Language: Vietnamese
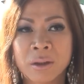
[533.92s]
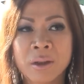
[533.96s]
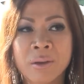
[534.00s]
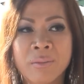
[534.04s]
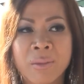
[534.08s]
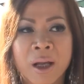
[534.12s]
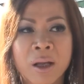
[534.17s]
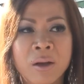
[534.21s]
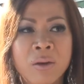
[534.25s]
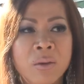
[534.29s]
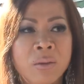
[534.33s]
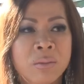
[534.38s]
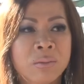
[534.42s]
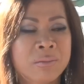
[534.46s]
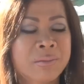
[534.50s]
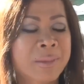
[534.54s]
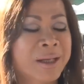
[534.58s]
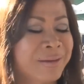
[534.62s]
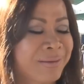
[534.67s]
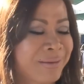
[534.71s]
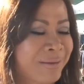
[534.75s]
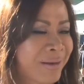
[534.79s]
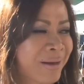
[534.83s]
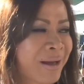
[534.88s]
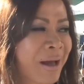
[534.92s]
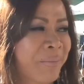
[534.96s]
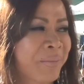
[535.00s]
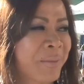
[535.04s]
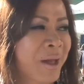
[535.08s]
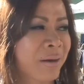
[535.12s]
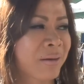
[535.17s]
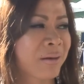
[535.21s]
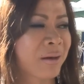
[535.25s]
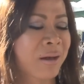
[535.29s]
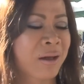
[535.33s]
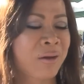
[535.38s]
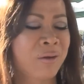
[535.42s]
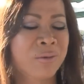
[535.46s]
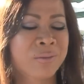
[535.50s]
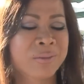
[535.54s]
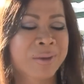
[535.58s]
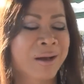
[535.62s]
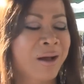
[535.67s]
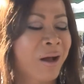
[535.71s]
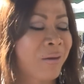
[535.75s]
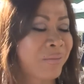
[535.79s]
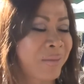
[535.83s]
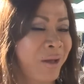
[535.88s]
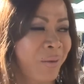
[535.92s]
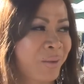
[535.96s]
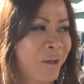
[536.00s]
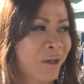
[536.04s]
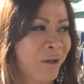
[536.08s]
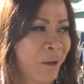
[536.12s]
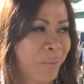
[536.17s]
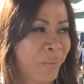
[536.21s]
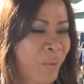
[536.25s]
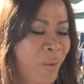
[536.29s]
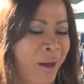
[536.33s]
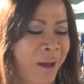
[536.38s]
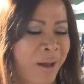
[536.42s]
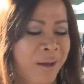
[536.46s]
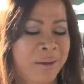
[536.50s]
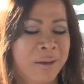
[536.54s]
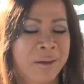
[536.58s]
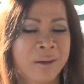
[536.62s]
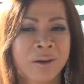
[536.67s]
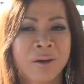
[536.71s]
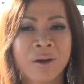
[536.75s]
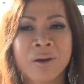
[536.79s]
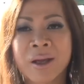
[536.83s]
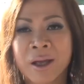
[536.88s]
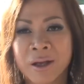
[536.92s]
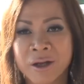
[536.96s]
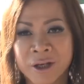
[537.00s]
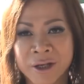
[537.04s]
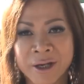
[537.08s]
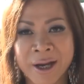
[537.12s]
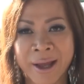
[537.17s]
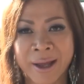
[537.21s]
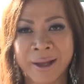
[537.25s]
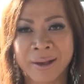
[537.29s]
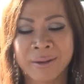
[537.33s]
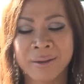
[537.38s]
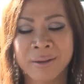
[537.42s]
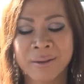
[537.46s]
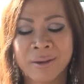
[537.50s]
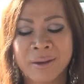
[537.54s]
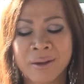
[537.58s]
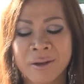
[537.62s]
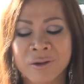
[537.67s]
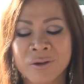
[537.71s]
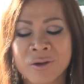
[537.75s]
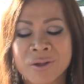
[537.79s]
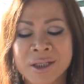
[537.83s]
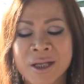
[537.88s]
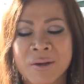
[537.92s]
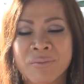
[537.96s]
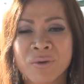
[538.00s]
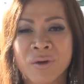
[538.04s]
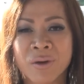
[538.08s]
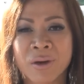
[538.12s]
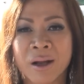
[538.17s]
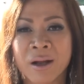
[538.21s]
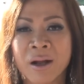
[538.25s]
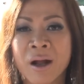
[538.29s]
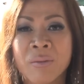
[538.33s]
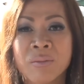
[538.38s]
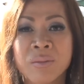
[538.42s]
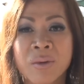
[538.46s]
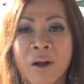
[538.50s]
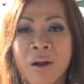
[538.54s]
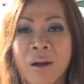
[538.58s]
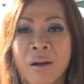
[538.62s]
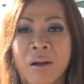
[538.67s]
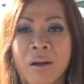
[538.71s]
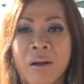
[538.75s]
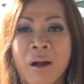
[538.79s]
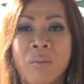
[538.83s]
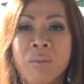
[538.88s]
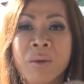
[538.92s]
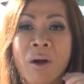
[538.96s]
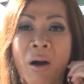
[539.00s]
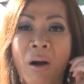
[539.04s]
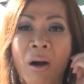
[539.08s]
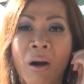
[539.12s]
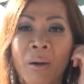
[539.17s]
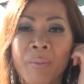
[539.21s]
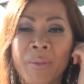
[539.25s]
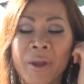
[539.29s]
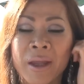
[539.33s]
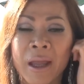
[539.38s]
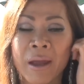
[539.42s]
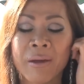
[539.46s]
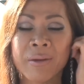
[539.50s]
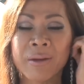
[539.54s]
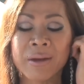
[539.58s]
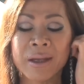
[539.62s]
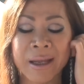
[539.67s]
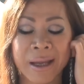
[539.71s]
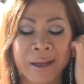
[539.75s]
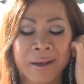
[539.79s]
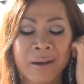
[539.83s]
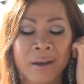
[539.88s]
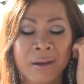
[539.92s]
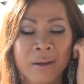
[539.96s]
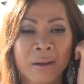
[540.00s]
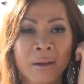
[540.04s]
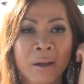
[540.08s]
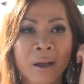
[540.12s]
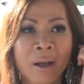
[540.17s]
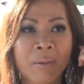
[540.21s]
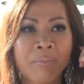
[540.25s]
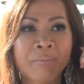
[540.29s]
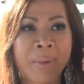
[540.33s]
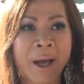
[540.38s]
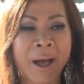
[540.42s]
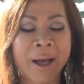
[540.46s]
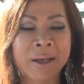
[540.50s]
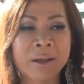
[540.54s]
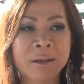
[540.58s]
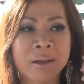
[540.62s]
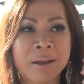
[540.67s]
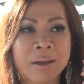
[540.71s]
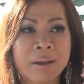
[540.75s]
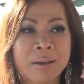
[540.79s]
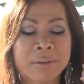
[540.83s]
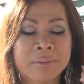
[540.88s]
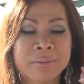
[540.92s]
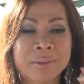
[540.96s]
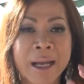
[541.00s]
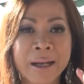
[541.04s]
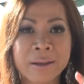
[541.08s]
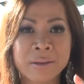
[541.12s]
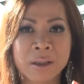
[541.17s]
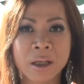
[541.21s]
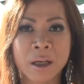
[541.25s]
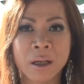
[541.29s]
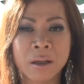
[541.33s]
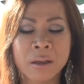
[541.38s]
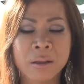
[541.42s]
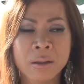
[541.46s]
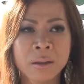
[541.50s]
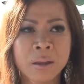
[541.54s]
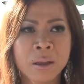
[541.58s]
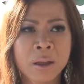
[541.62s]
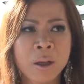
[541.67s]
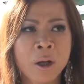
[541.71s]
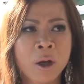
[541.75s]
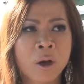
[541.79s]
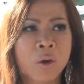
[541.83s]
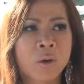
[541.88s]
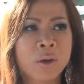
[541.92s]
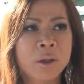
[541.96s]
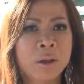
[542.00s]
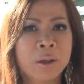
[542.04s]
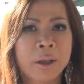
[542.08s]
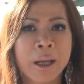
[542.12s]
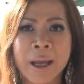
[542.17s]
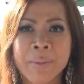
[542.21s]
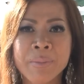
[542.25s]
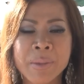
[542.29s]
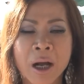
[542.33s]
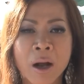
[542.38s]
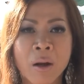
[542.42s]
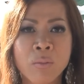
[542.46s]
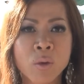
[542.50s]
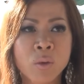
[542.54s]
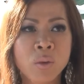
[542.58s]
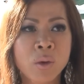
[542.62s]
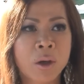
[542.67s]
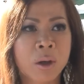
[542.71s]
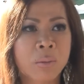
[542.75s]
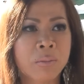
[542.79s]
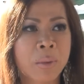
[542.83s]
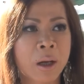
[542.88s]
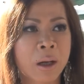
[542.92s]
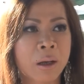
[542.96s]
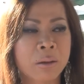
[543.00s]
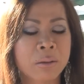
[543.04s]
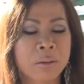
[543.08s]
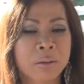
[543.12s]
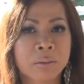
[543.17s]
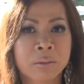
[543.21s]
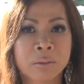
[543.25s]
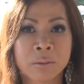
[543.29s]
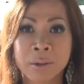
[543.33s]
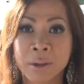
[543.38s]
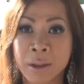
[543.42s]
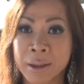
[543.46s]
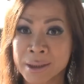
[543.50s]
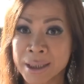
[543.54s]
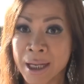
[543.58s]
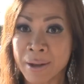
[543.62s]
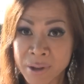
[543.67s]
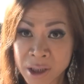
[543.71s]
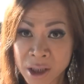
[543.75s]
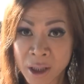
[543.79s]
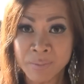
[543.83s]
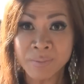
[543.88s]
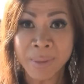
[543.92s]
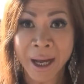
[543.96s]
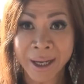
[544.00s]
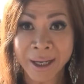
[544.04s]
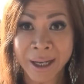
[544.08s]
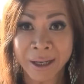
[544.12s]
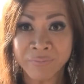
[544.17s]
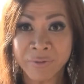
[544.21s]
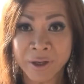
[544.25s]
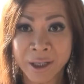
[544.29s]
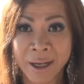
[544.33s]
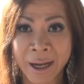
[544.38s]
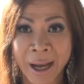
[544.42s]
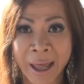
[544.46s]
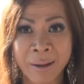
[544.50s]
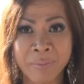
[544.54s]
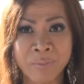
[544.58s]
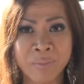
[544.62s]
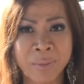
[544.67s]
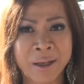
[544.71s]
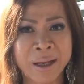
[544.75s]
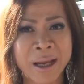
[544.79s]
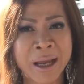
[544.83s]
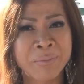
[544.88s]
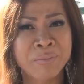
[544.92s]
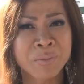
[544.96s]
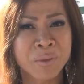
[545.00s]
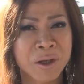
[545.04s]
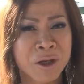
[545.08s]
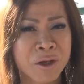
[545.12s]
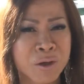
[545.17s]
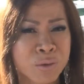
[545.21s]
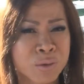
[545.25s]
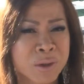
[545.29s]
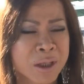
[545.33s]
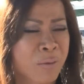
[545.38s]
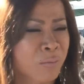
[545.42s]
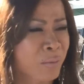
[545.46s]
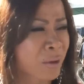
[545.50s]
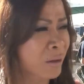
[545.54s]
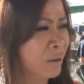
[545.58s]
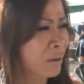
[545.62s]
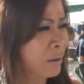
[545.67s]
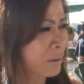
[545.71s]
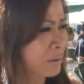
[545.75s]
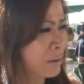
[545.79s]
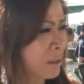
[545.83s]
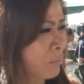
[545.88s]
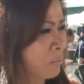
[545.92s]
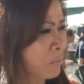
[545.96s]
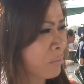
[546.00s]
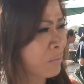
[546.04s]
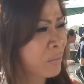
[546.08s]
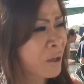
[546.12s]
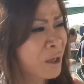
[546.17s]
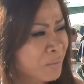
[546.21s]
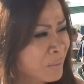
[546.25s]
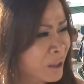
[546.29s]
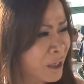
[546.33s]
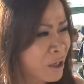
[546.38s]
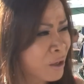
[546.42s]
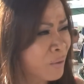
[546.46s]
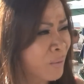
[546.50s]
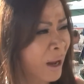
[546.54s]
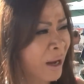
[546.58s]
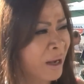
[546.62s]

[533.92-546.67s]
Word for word: nhưng mà cái hôn mình cảm nhận được cái hôn không giống như hôm qua ok good night rồi xong rồi là không không có ôm vậy vậy đó mà anh trăn trở coi như em đã không muốn được sáng sớm mai là anh phải đi làm mà em yêu chồng là tức là chồng khi mình yêu